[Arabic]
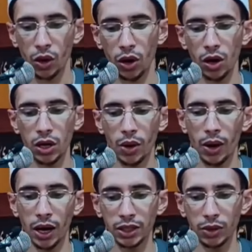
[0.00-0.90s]
قال
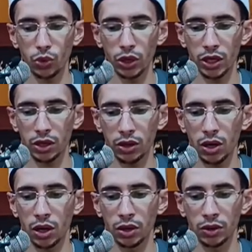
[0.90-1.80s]
وعدم
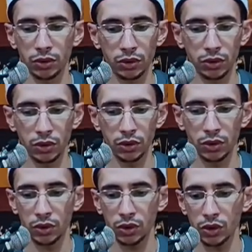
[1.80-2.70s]
الإكراه
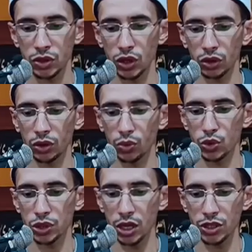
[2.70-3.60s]
شرط
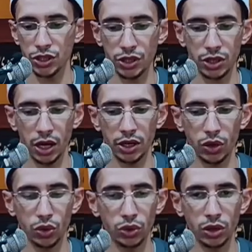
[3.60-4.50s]
المستأجر أن
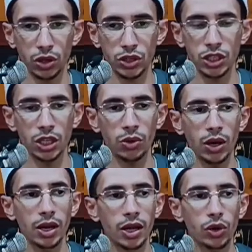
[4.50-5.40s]
يكون رشيدا
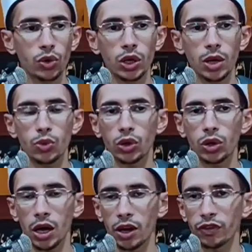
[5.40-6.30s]
وألا يكون
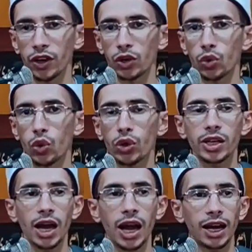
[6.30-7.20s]
مكرها فإن
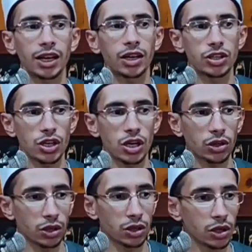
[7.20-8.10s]
أكره على
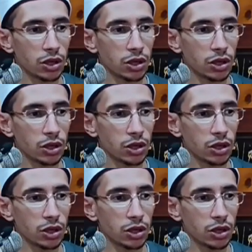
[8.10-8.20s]
الإجارة